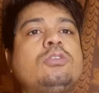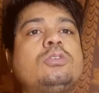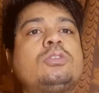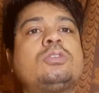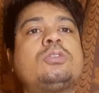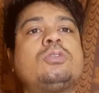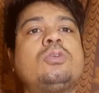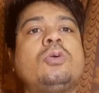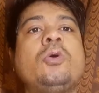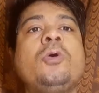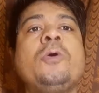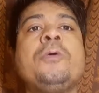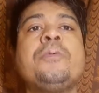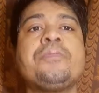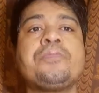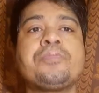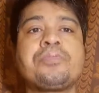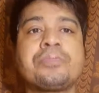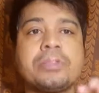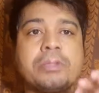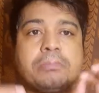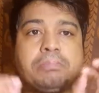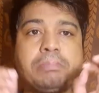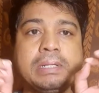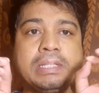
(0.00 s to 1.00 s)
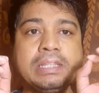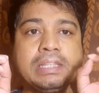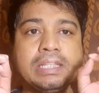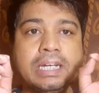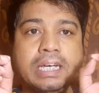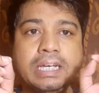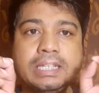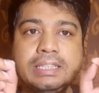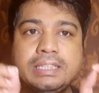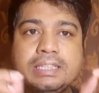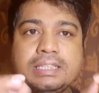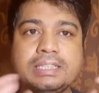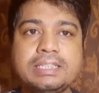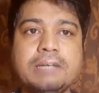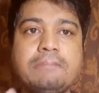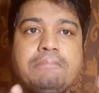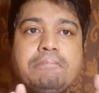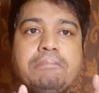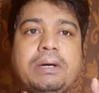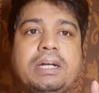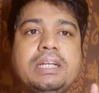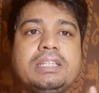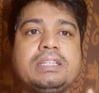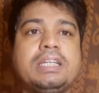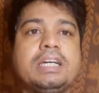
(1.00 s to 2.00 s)
दोस्तों पंद्रह
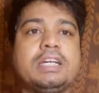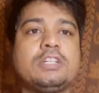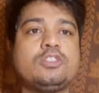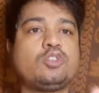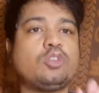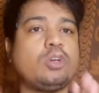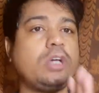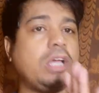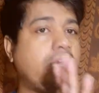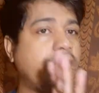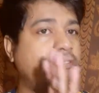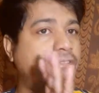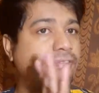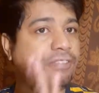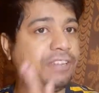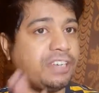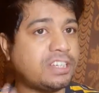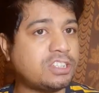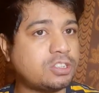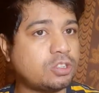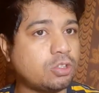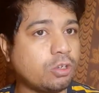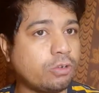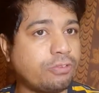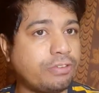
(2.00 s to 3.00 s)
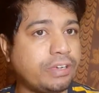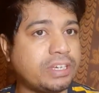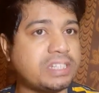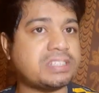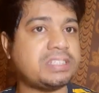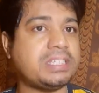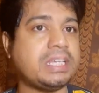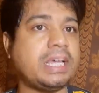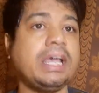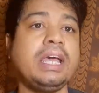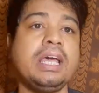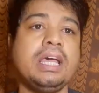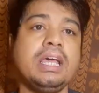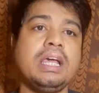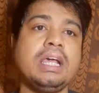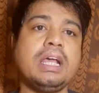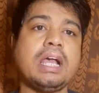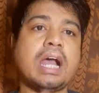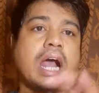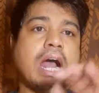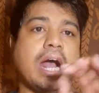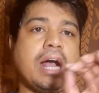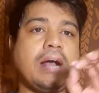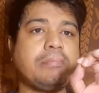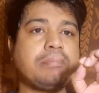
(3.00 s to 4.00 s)
दिसंबर तक जो है फिक्स ओ फिक्स है
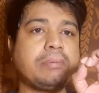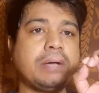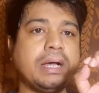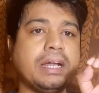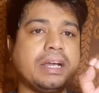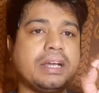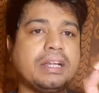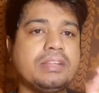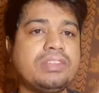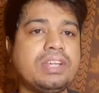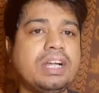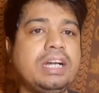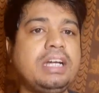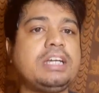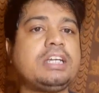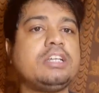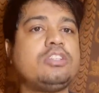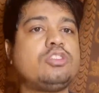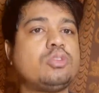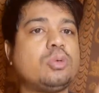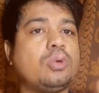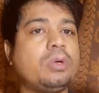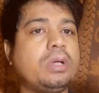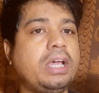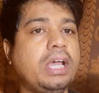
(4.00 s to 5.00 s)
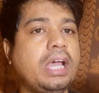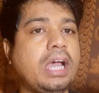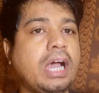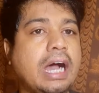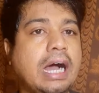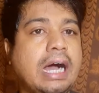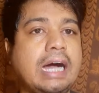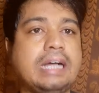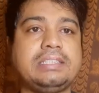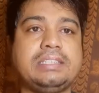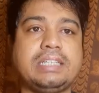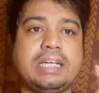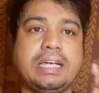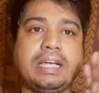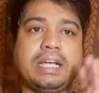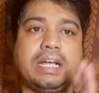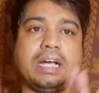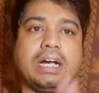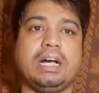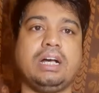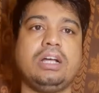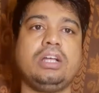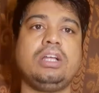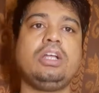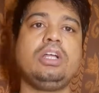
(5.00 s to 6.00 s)
आपका रिजल्ट जो है आ
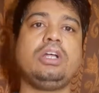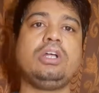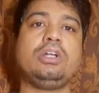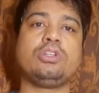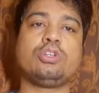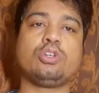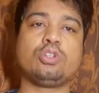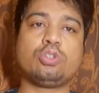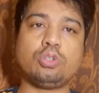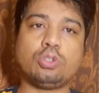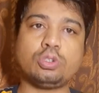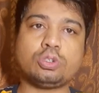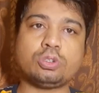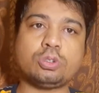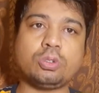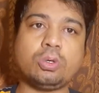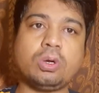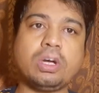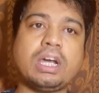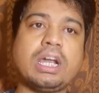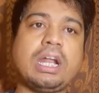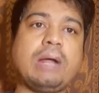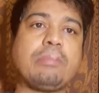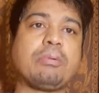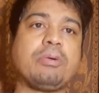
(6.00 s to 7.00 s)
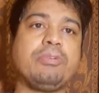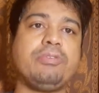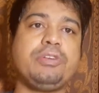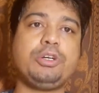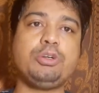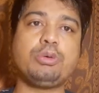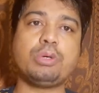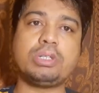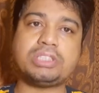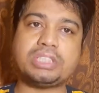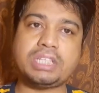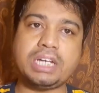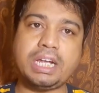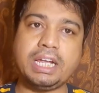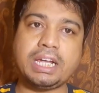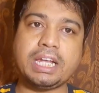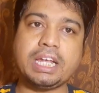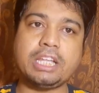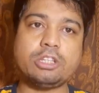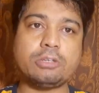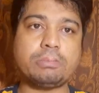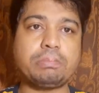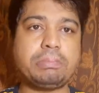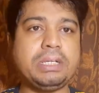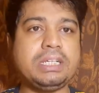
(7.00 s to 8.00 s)
जाएगा तो दोस्तों अगर आपको वीडियो अच्छा लगे
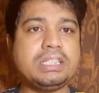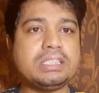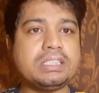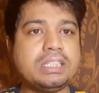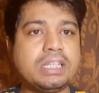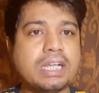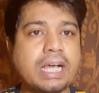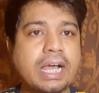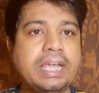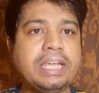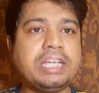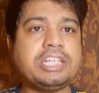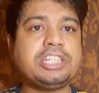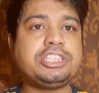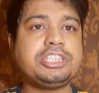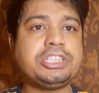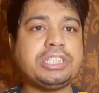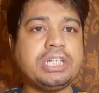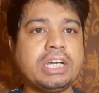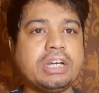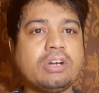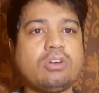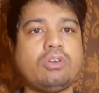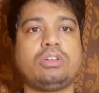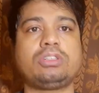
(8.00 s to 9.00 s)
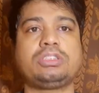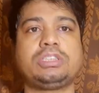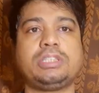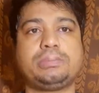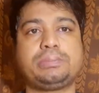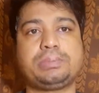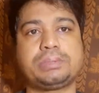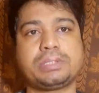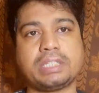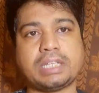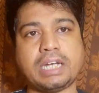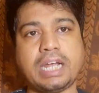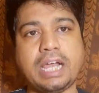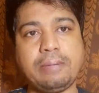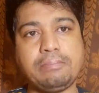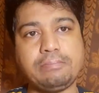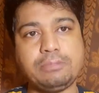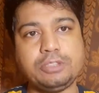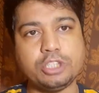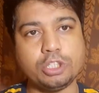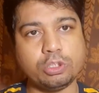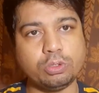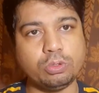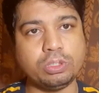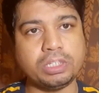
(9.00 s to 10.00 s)
तो प्लीज़ लाइक शेयर और सब्सक्राइब
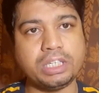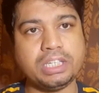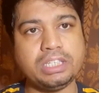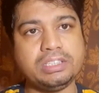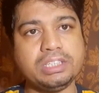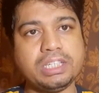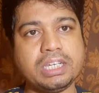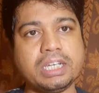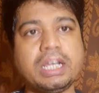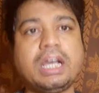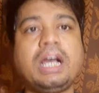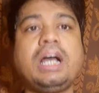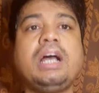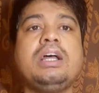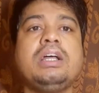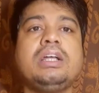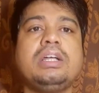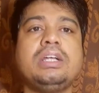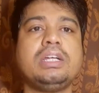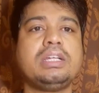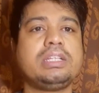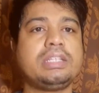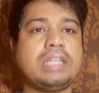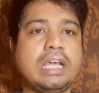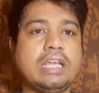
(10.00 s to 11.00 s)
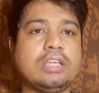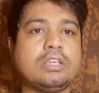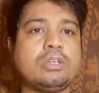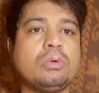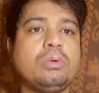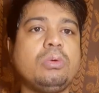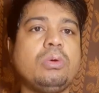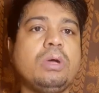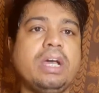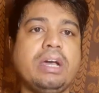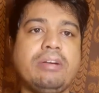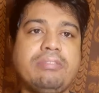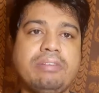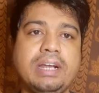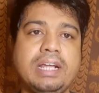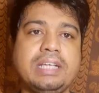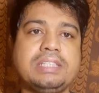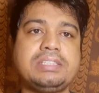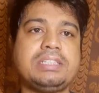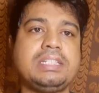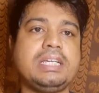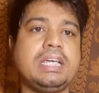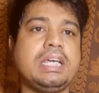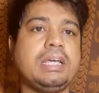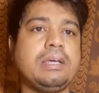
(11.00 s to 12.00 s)
जरूर कीजिएगा थैंक यू हैव अ
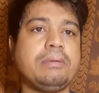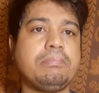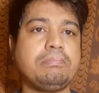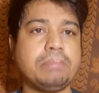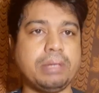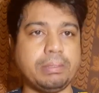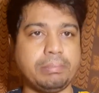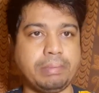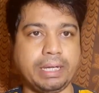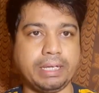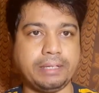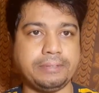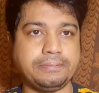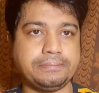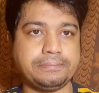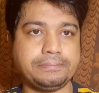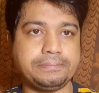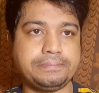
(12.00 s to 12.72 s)
नाइस डे बाय